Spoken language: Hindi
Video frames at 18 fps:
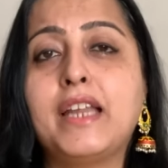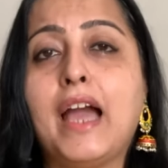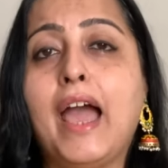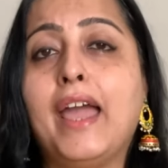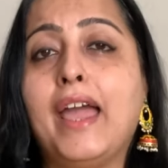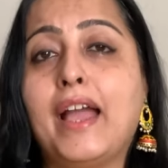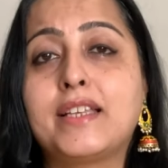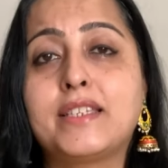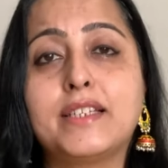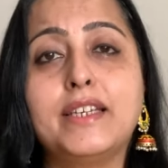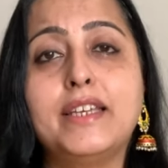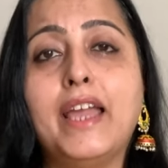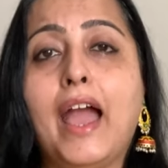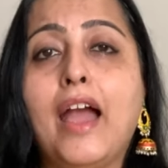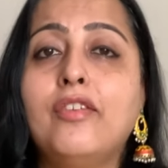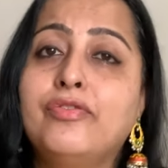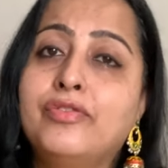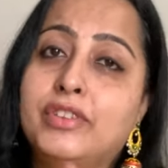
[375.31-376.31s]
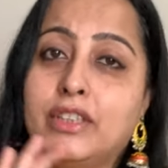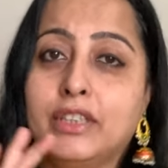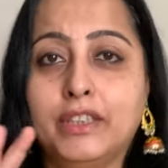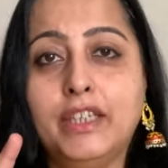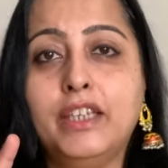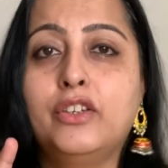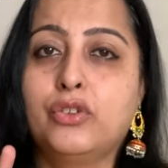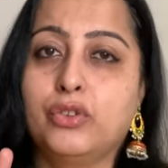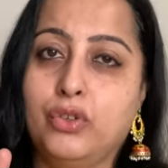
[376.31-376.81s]
आई एक्चुअली हैव
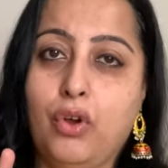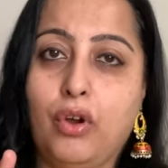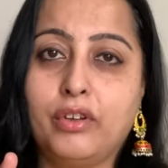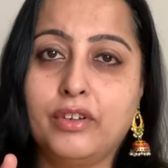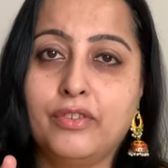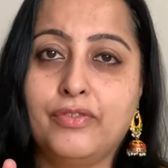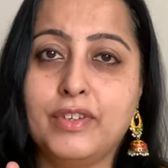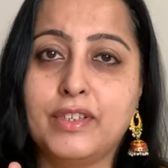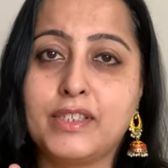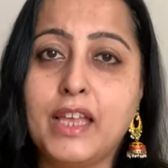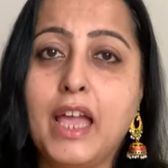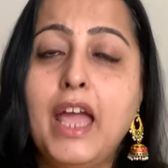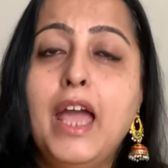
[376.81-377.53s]
थ्री कोरियोग्राफर्स